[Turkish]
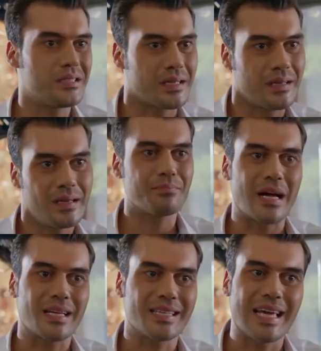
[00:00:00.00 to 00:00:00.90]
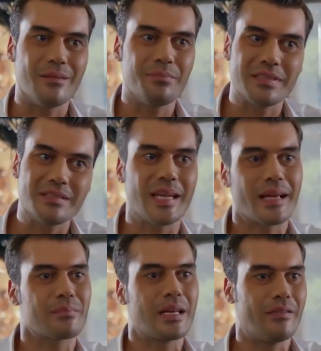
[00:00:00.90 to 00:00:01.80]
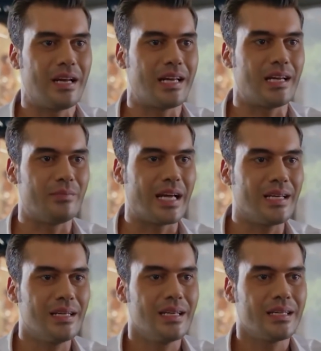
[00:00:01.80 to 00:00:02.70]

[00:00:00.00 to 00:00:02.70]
Esin, bak gel biz direktman evlenelim ya.